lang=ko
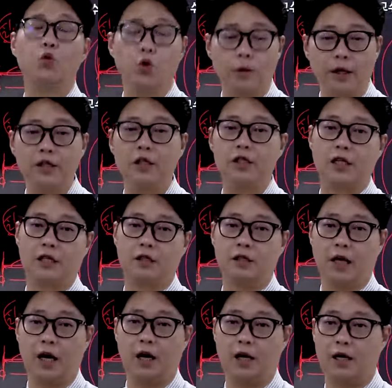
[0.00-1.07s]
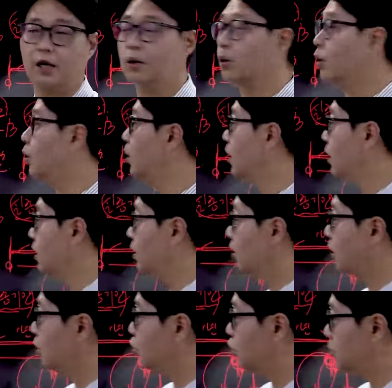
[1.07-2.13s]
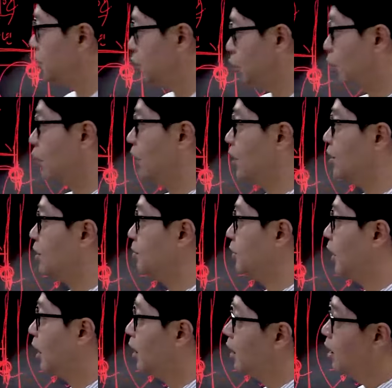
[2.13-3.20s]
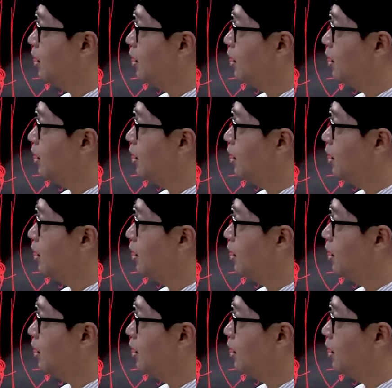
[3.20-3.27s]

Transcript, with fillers: 위반되지 않는다라고 기억해 두시면 좋을 것 같습니다.